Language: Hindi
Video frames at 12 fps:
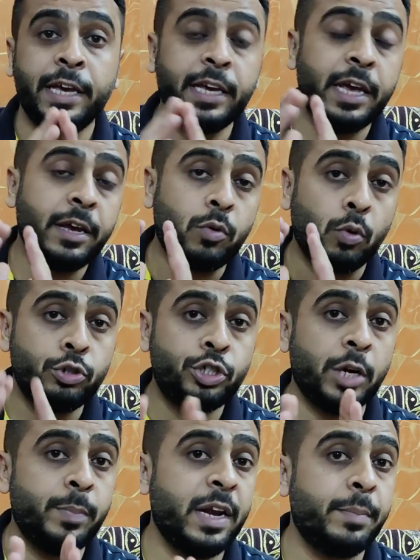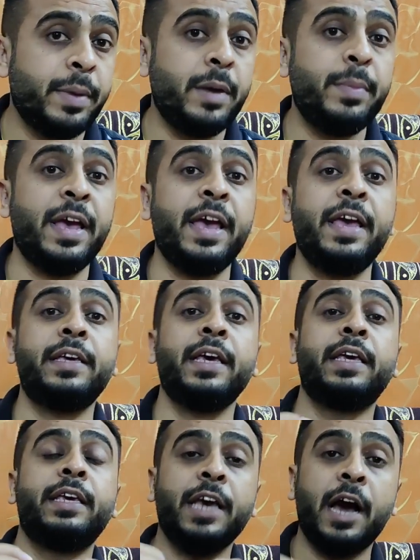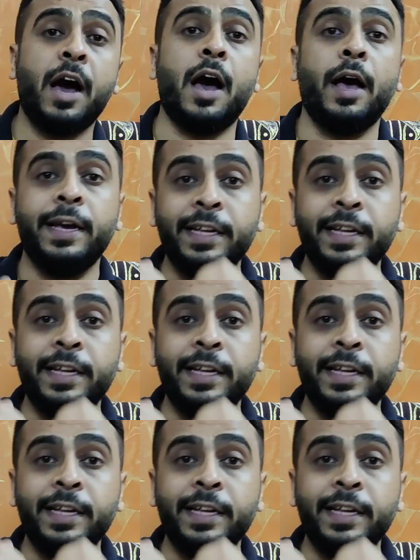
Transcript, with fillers: ये क्वेश्चन मेरे मन में है कि क्या